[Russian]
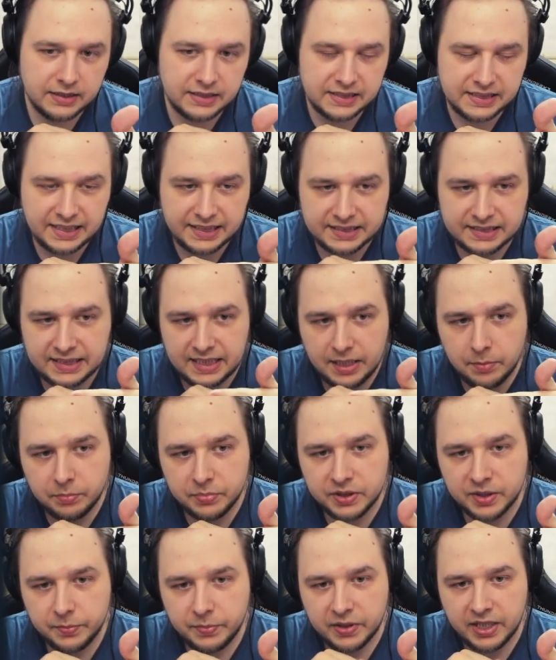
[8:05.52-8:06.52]
здесь
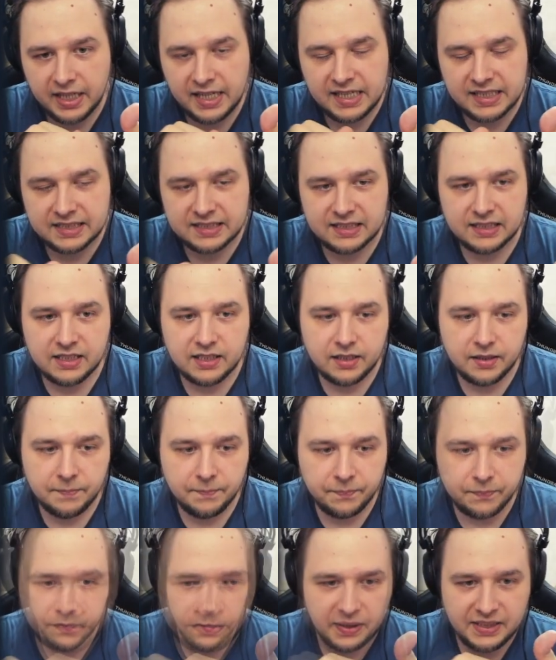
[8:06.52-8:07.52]
темп
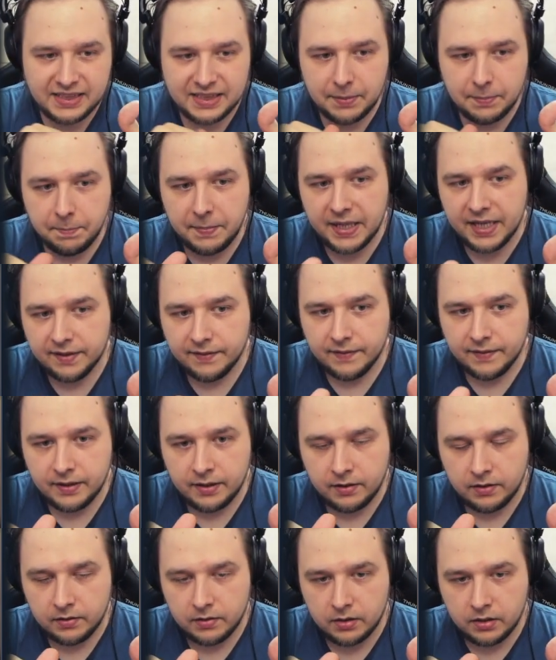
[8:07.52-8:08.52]
набирается
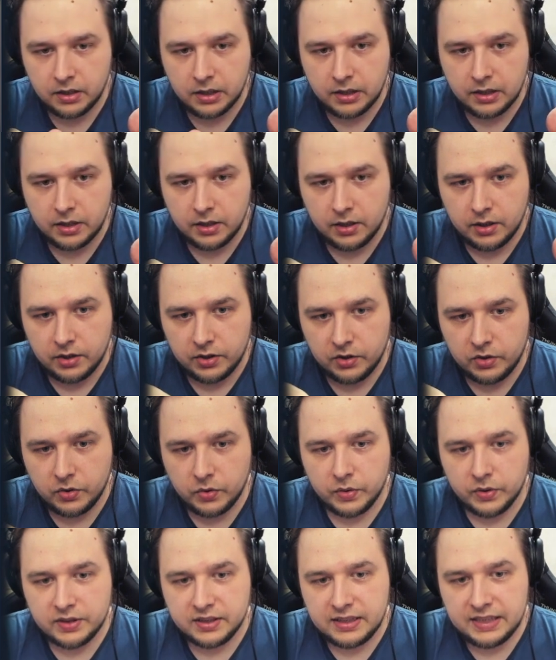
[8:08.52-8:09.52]
постепенно,
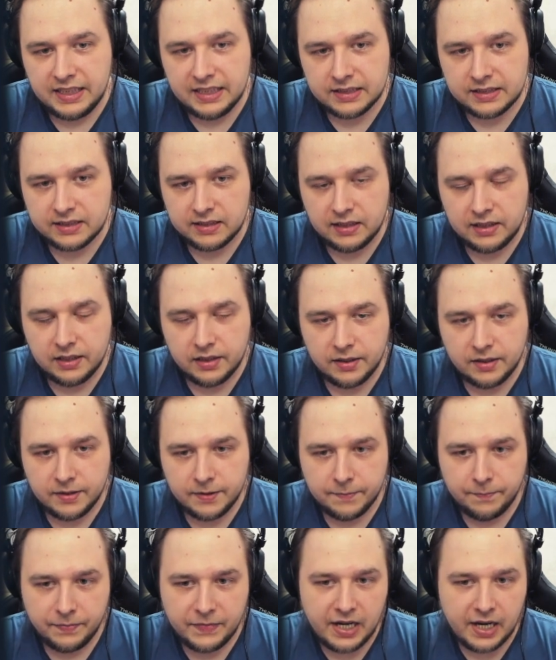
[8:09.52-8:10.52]
то есть,
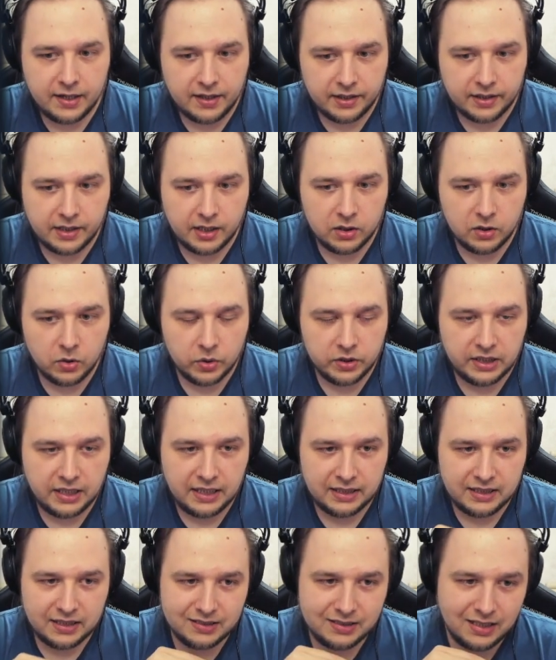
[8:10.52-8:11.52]
если агроколода
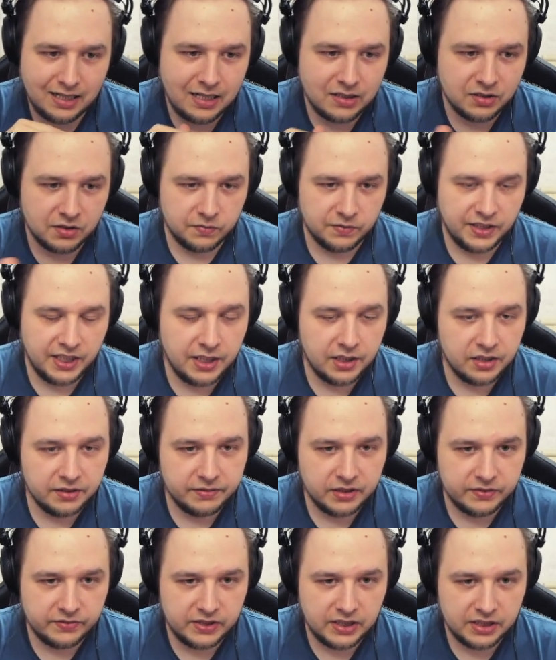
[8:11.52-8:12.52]
она сразу
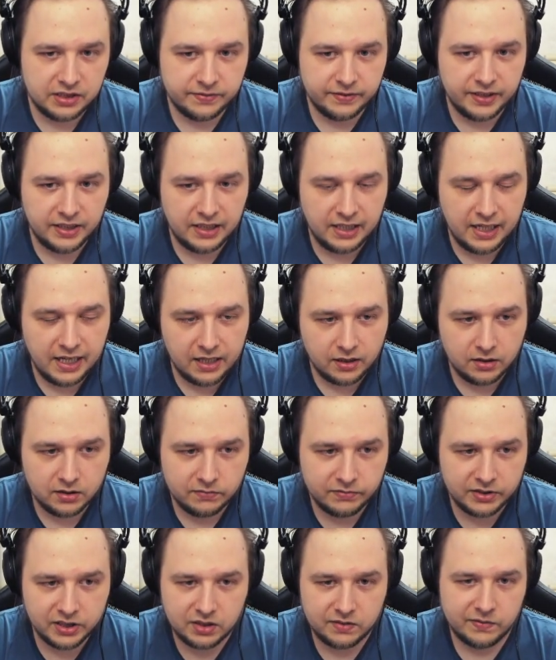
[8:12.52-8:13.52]
выкидывает все свои
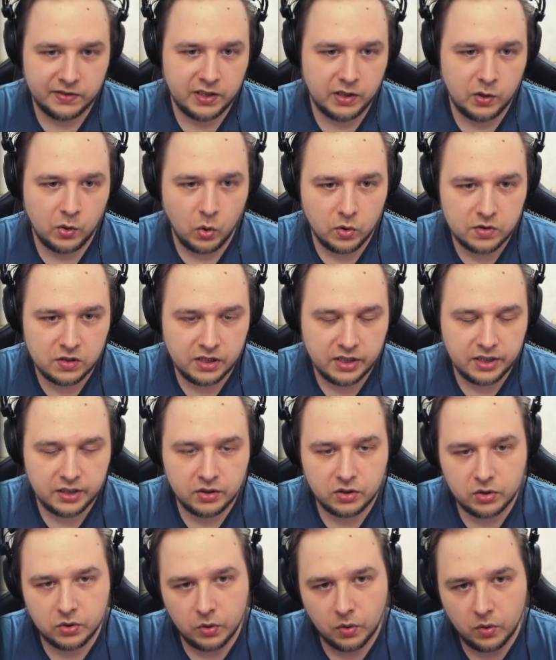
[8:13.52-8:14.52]
карты, все свои
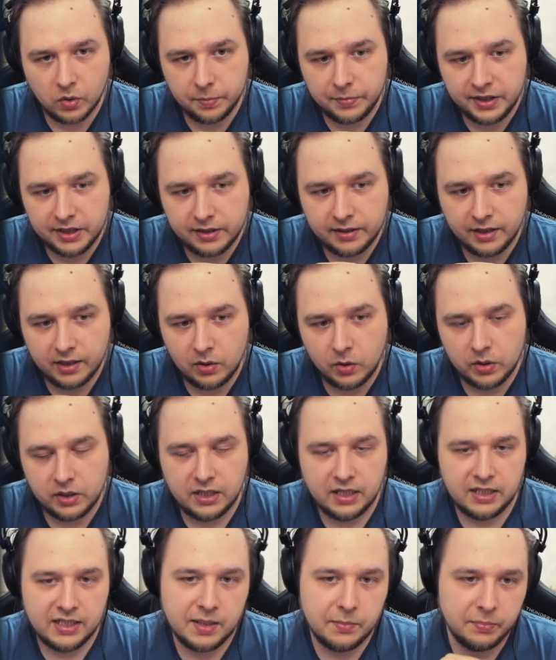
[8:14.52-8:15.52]
козыри, то
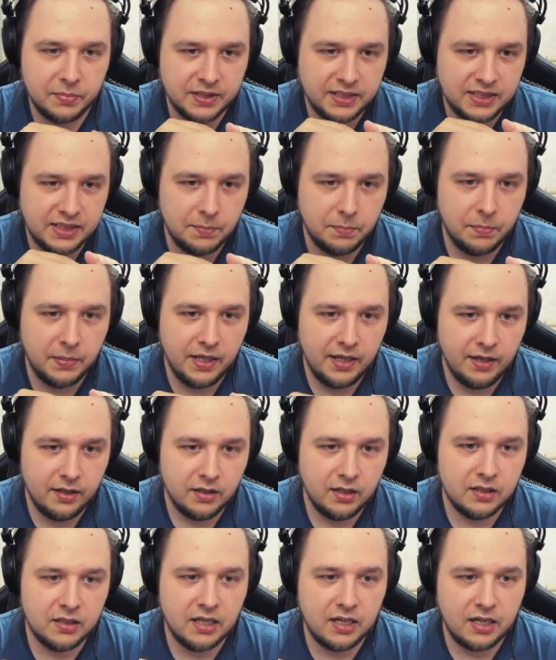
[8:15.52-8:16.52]
мид-колода, она
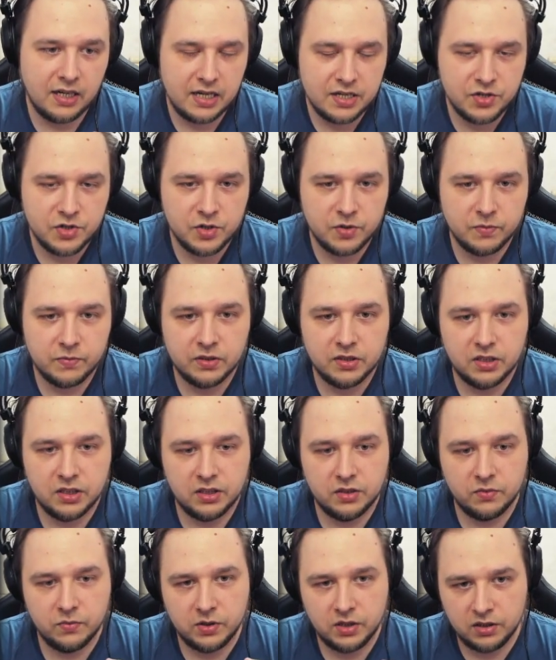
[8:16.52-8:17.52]
постепенно
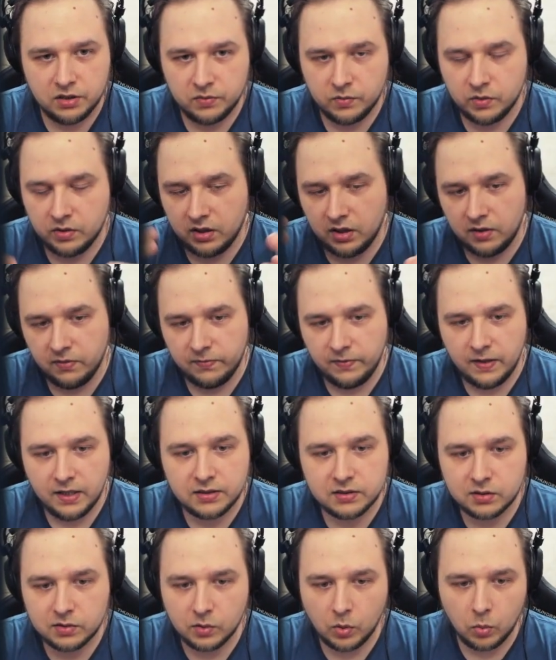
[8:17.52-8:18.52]
наращивает вот этот вот
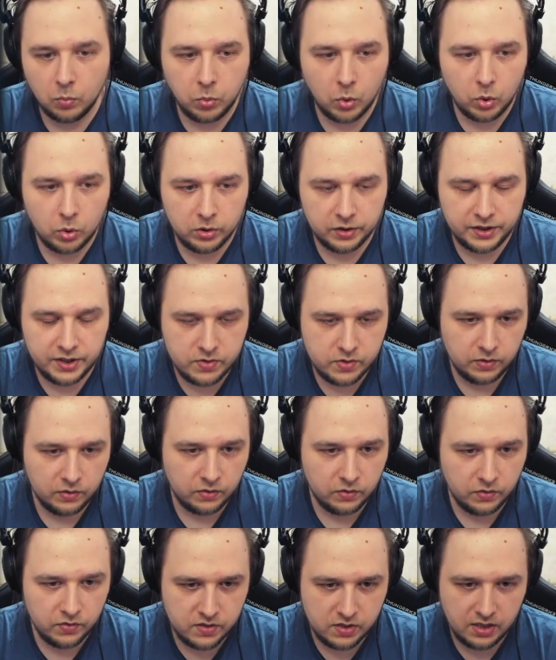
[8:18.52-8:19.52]
эффект сноубола
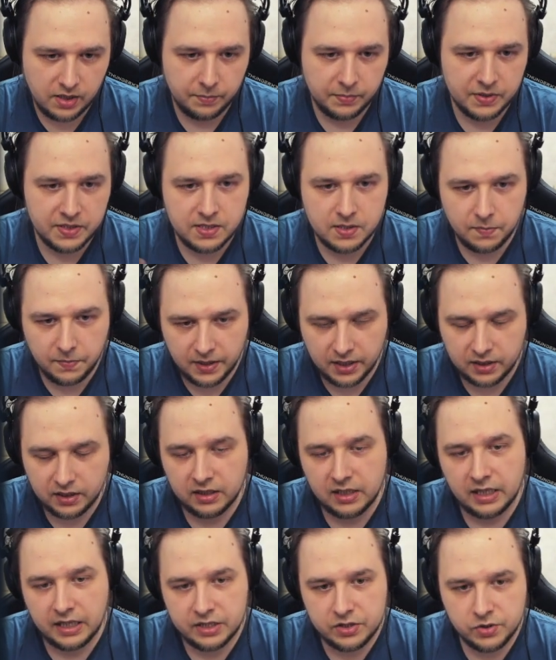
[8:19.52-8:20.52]
идет. То есть, она постепенно
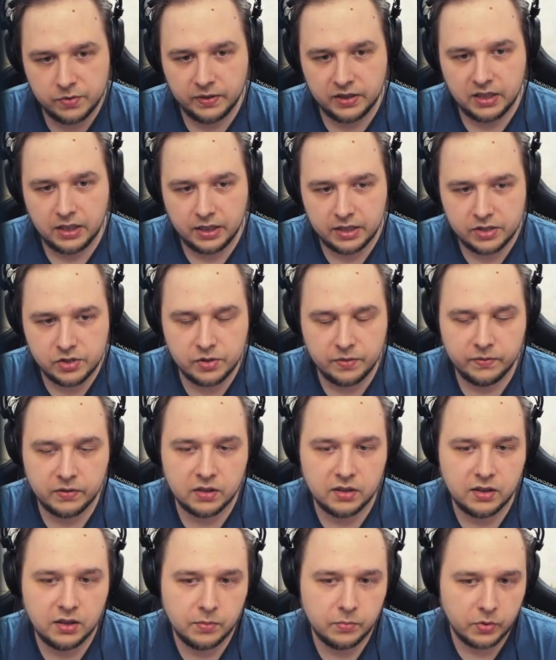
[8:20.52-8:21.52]
наращивает,
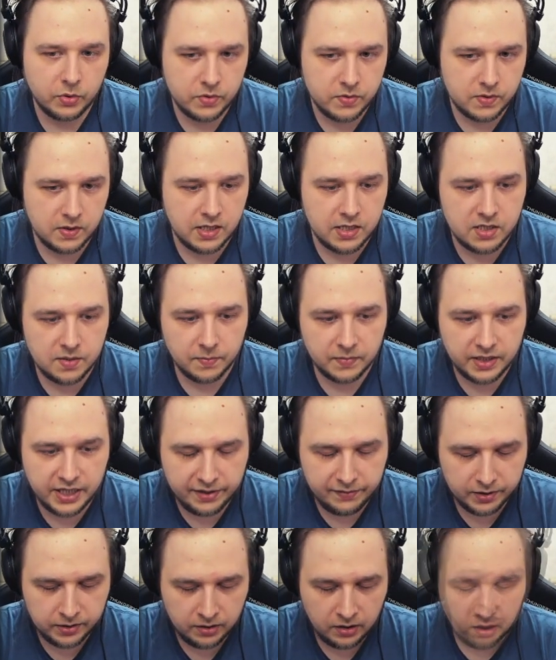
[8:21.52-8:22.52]
наращивает и просто этим
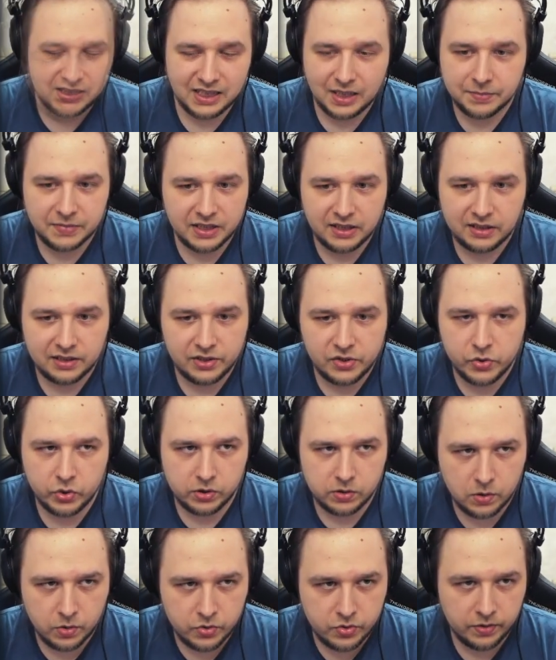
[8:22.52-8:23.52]
давит. На самом деле,
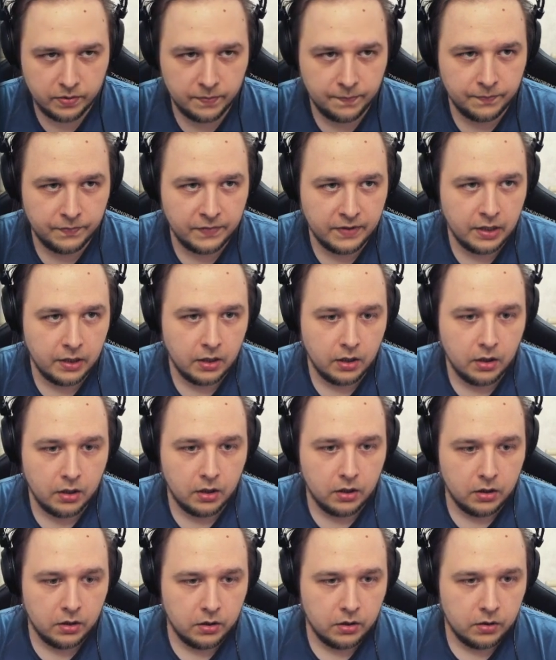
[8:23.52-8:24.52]
ничего сложного.
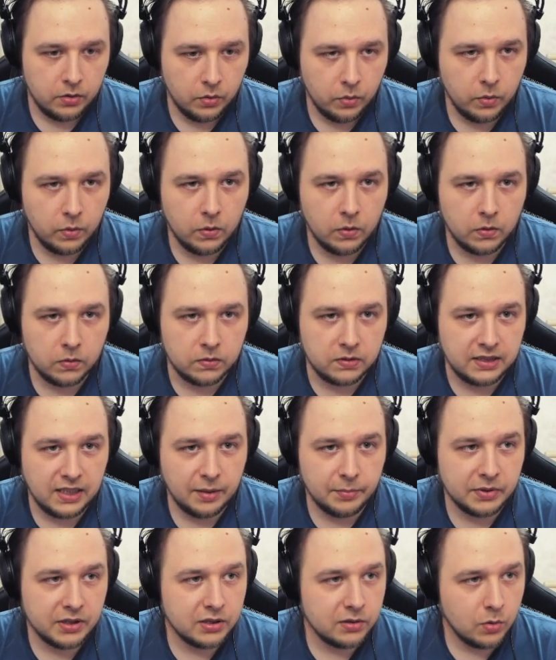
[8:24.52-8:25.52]
Ну,
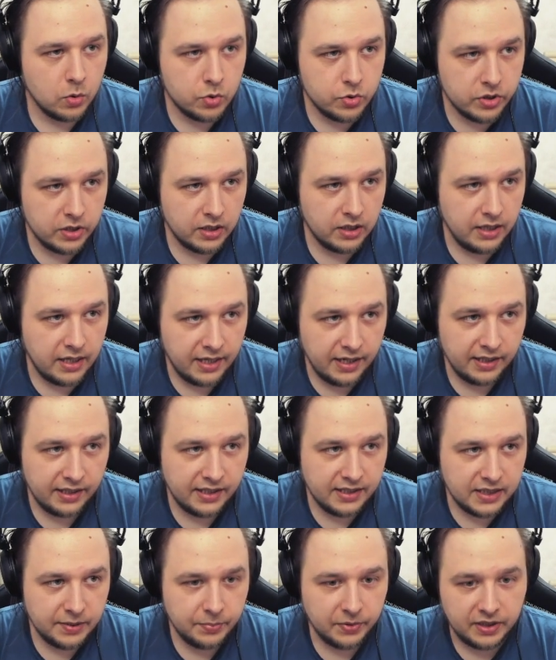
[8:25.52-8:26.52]
самый сложный
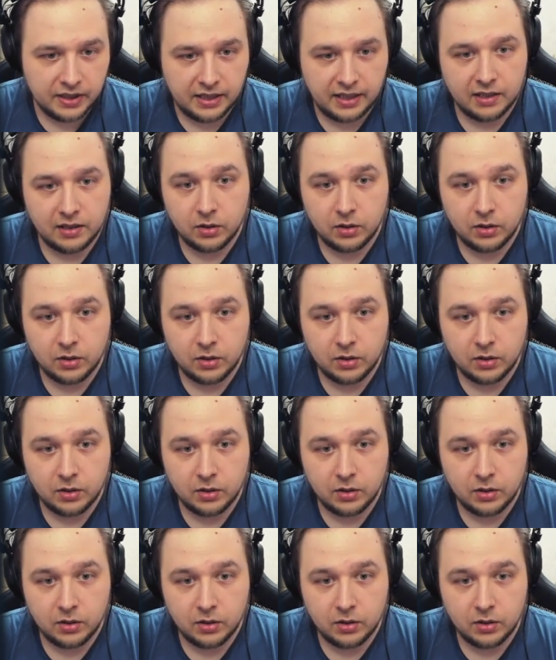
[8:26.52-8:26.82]
архетип это